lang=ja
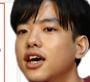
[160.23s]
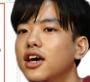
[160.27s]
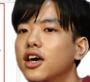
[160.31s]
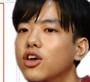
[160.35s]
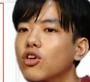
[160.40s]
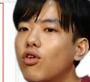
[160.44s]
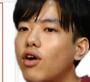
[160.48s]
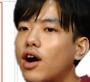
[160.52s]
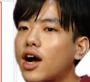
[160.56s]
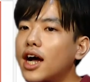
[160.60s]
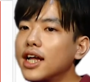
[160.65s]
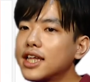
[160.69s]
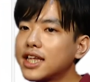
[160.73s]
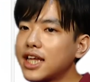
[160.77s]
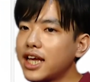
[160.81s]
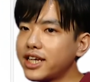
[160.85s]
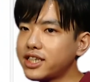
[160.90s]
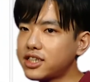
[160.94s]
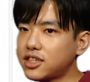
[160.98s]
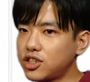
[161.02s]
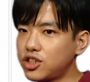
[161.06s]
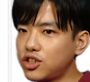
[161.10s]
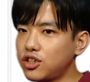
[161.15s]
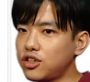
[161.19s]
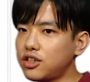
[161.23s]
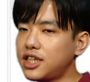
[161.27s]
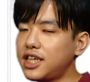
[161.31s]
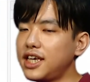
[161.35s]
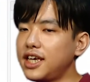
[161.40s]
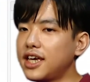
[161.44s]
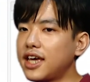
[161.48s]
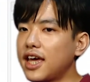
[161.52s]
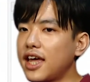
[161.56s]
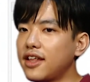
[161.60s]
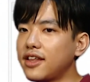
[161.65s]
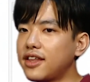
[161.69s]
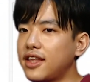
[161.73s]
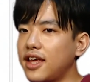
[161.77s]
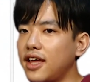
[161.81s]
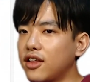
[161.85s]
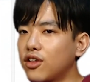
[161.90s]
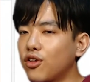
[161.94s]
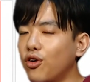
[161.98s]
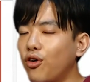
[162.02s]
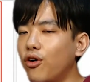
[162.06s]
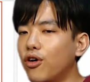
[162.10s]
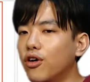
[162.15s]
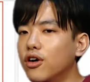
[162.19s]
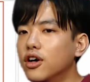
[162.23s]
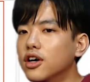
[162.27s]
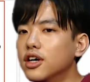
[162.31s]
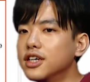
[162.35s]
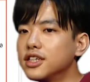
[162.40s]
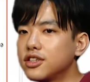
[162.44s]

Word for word: 要は仮定する T 検定と、